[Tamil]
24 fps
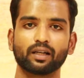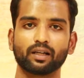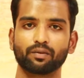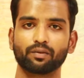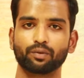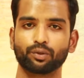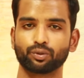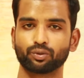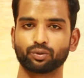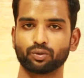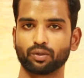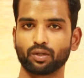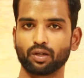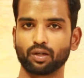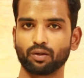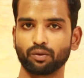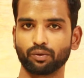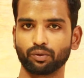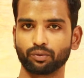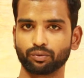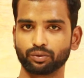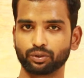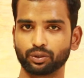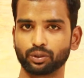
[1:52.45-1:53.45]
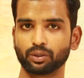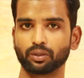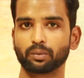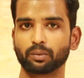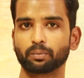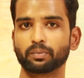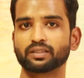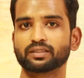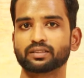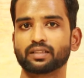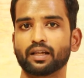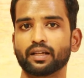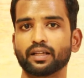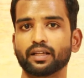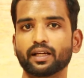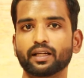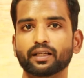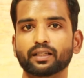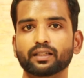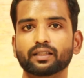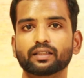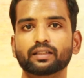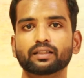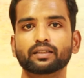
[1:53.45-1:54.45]
அவர் சொன்ன ஒரு விஷயம் ரொம்ப
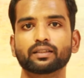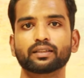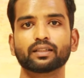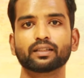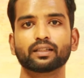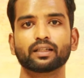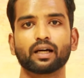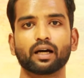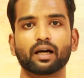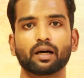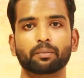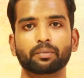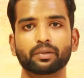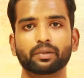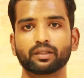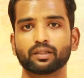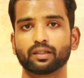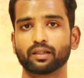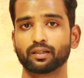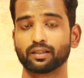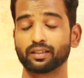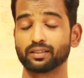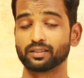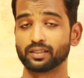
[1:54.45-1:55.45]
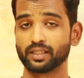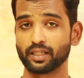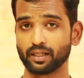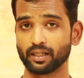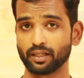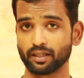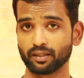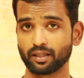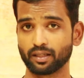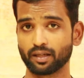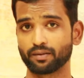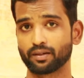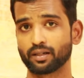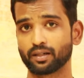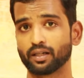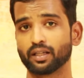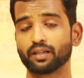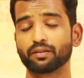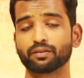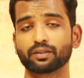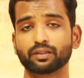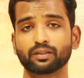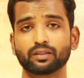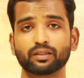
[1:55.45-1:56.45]
சரியாக இருக்குது அப்படிங்கிறத ஜெயலலிதா
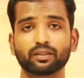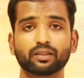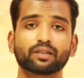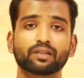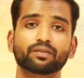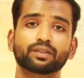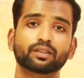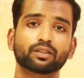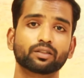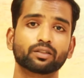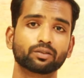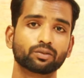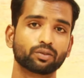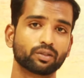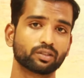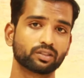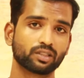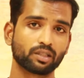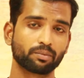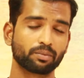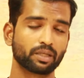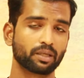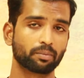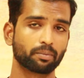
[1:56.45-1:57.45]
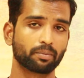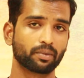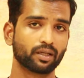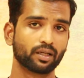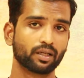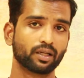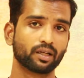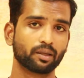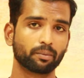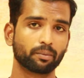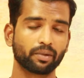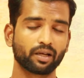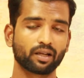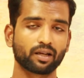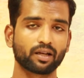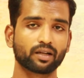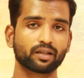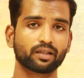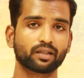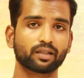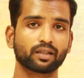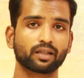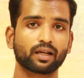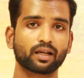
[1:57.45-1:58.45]
அவர்களே வந்து ரவீந்திரன் துரைசாமியை
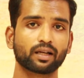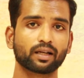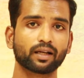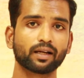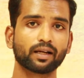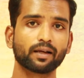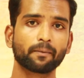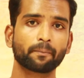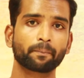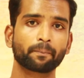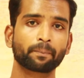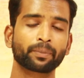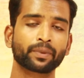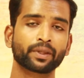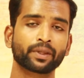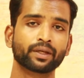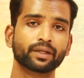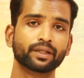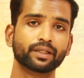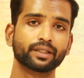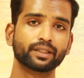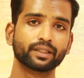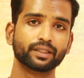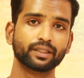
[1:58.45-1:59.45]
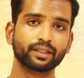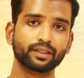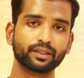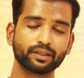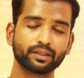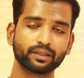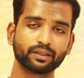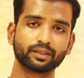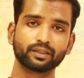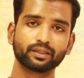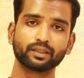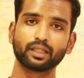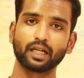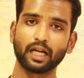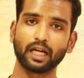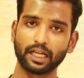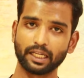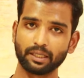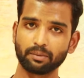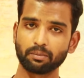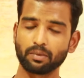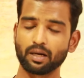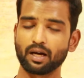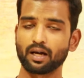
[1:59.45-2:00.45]
பாராட்டியிருக்கிறாங்க இதுக்கு
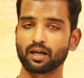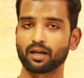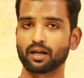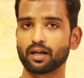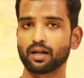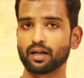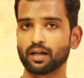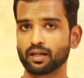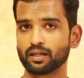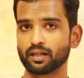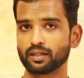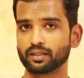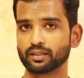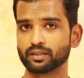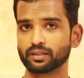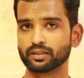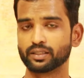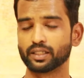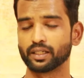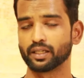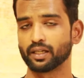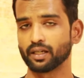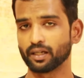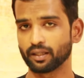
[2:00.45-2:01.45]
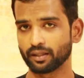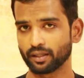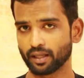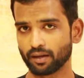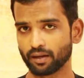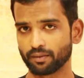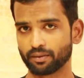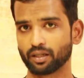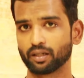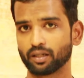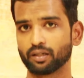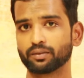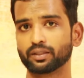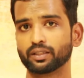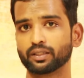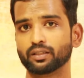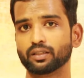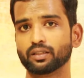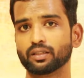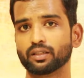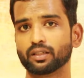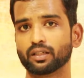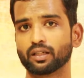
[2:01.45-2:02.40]
கைமாறாக ஜெயலலிதா அவர்கள் வந்து